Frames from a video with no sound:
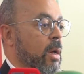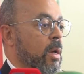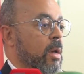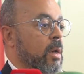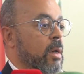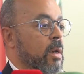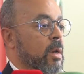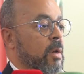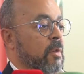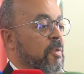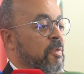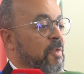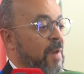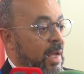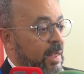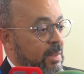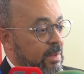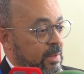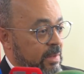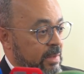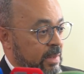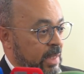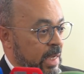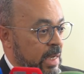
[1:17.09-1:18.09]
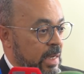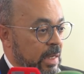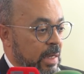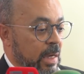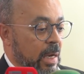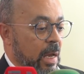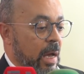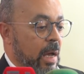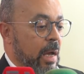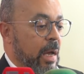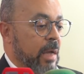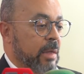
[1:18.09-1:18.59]
آه، الفحص
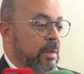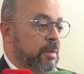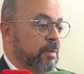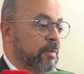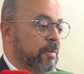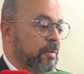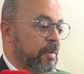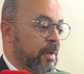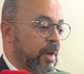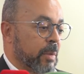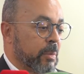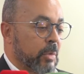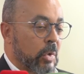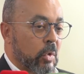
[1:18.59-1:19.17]
التحليلات تنفر